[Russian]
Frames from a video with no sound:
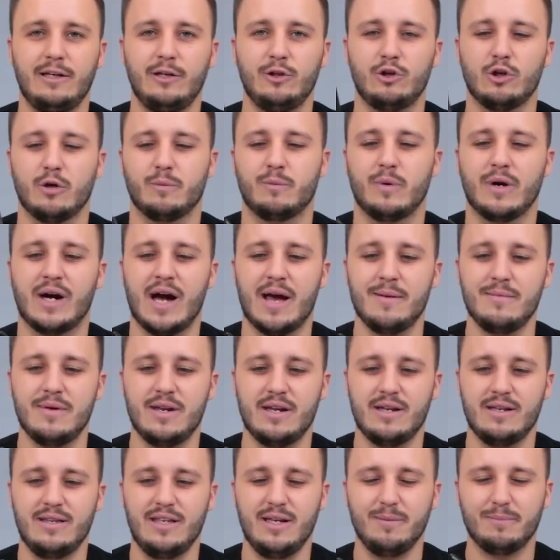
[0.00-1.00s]
Итог по
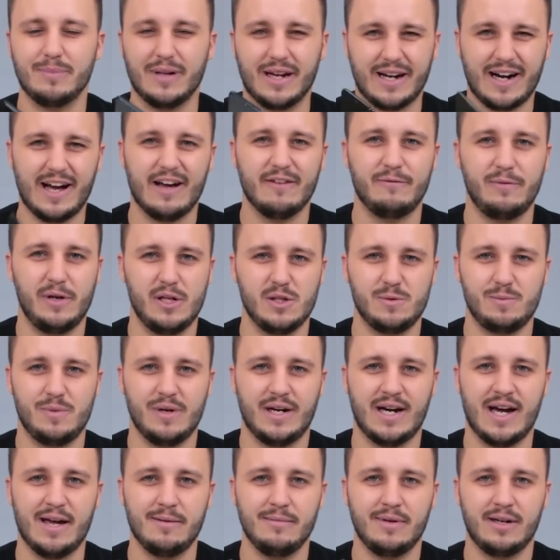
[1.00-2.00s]
камере. Неплохая, в
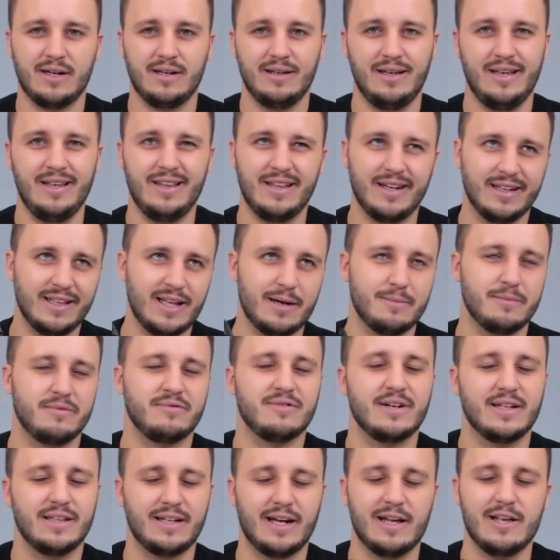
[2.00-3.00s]
принципе, камера. Иногда
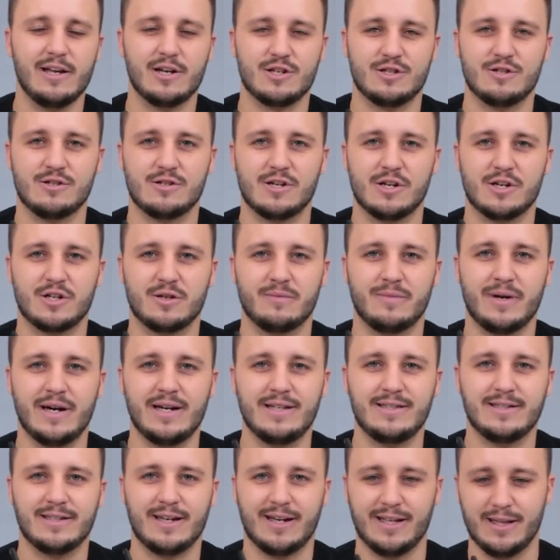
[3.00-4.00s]
бывает, конечно же,
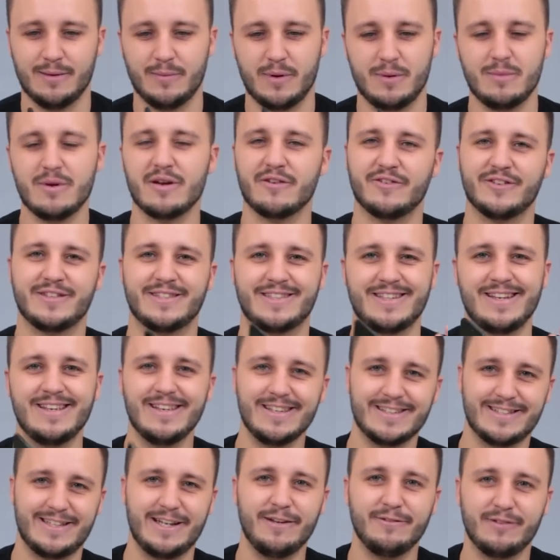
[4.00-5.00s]
ошибается, как, например, в
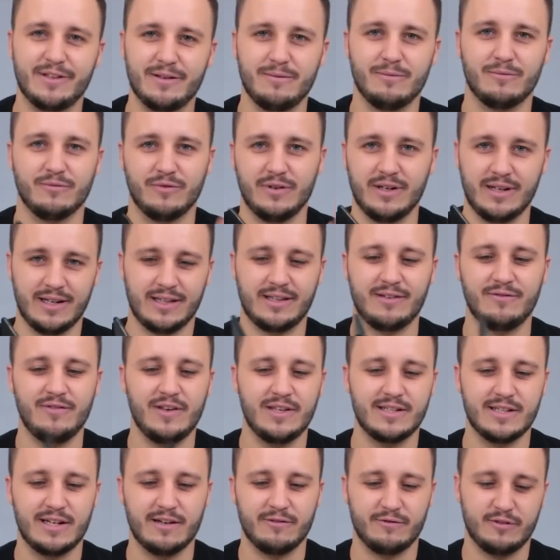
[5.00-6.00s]
сцене с лифтом вы это
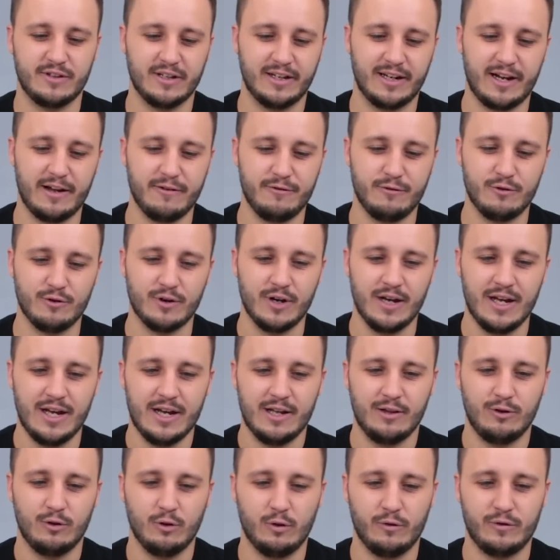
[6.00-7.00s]
видели фотографию.
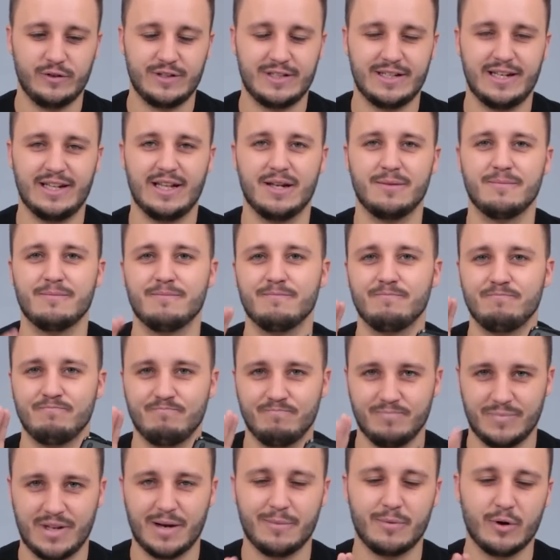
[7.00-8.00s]
Но в целом
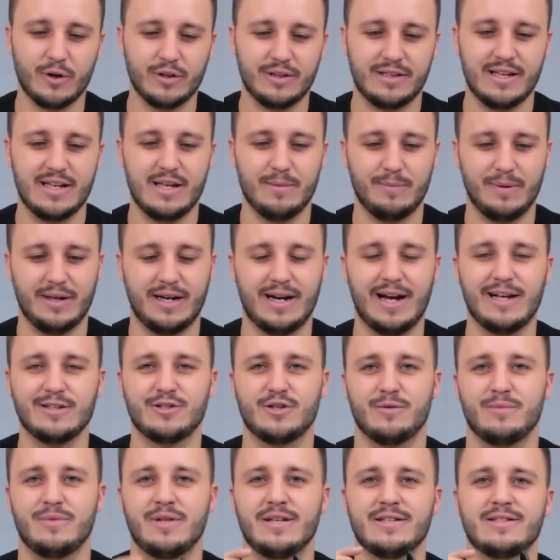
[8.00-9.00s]
добротная, неплохая,
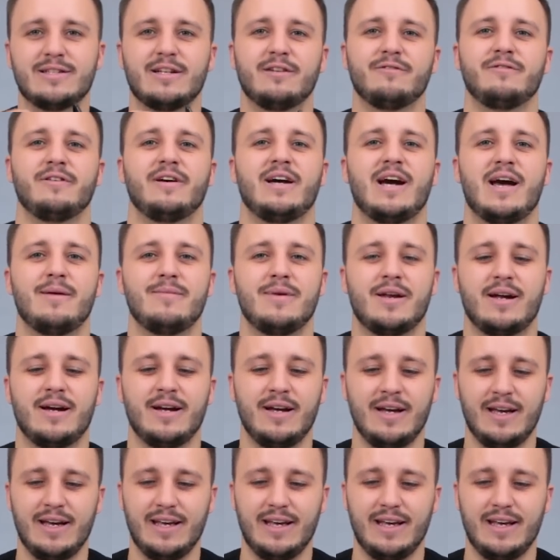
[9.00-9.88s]
особенно селфи-камера.